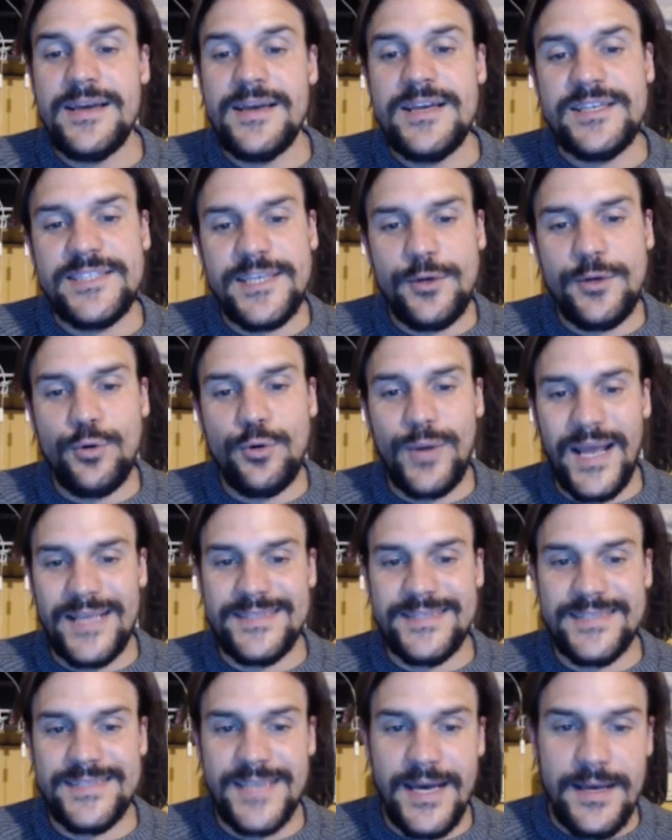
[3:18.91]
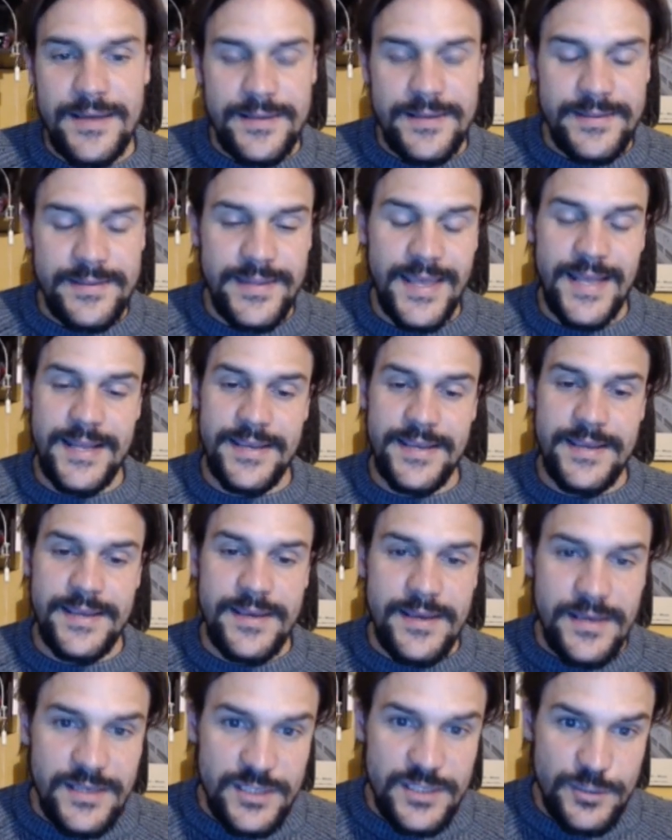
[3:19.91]
sicurezza degli
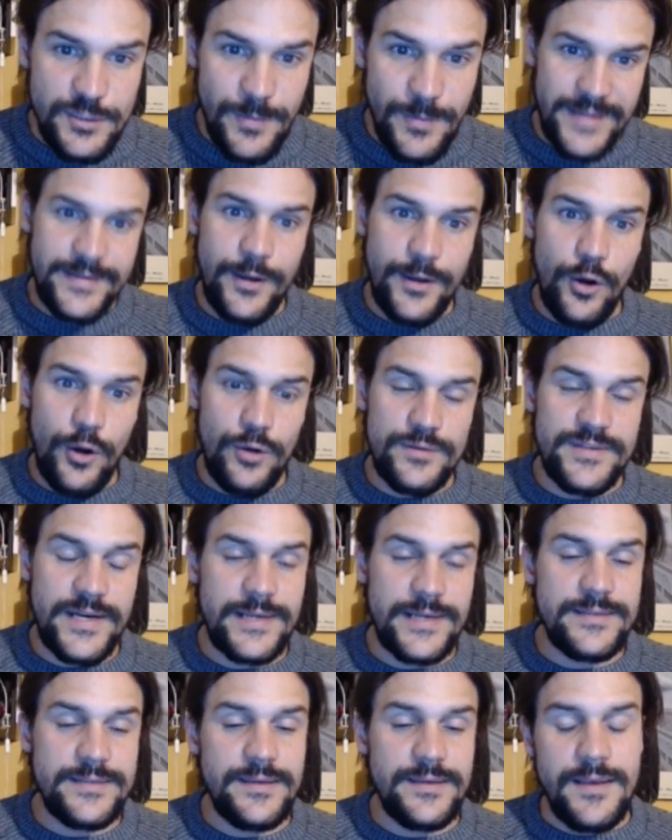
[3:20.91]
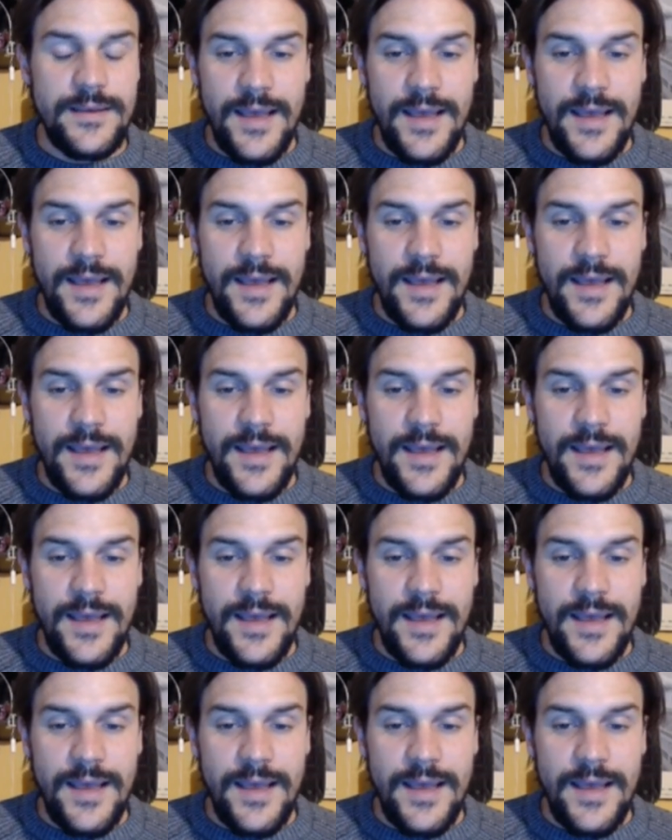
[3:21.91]
smart contract.